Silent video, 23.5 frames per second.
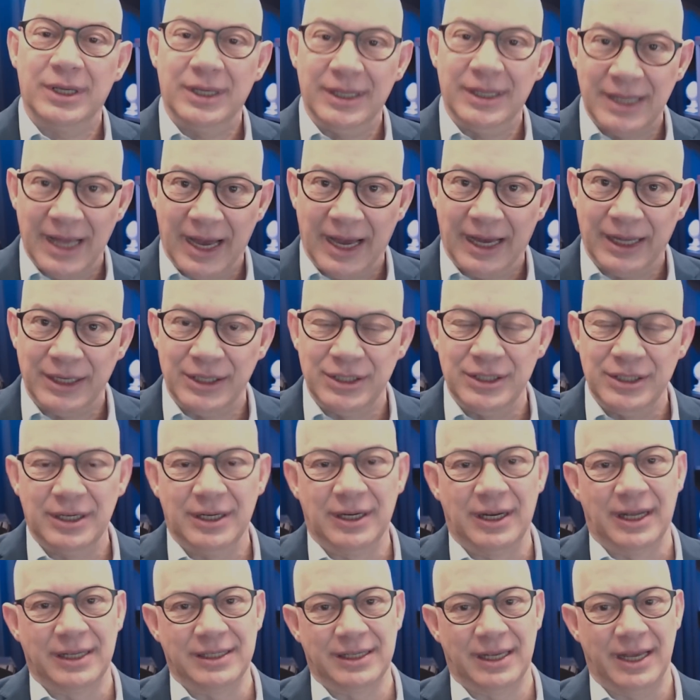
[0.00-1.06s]
idade
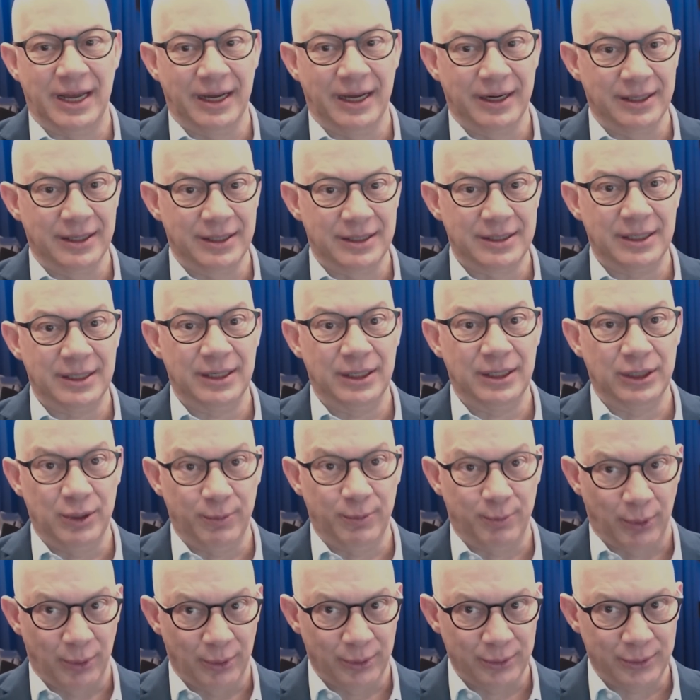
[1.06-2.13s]
nas regras de
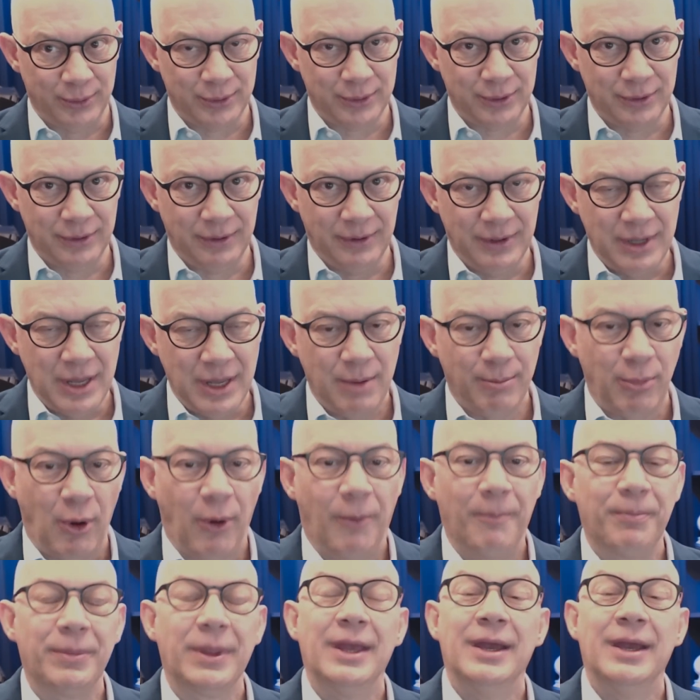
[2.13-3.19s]
pontos.
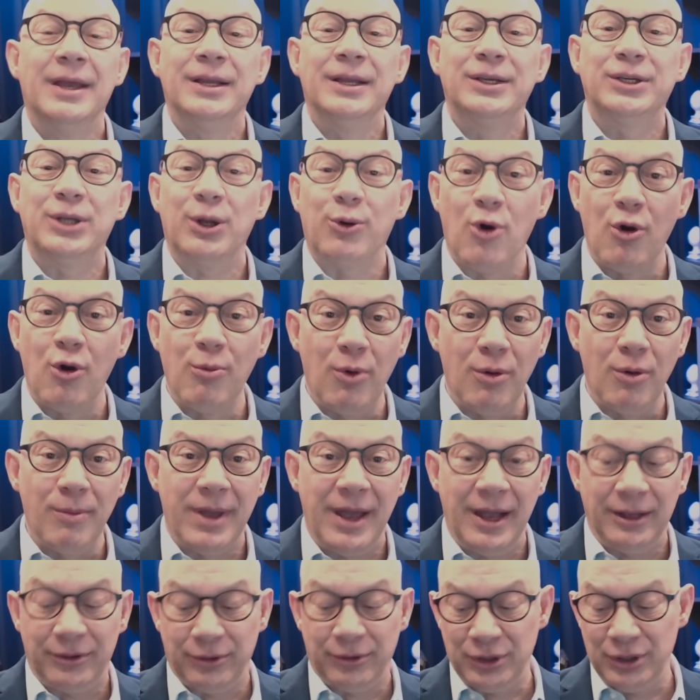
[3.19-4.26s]
Bom, chegou o
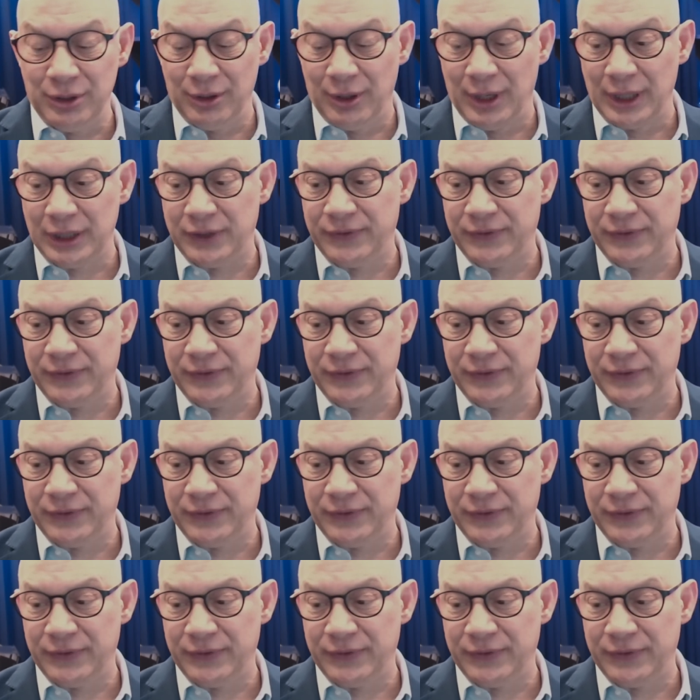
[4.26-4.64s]
momento de nós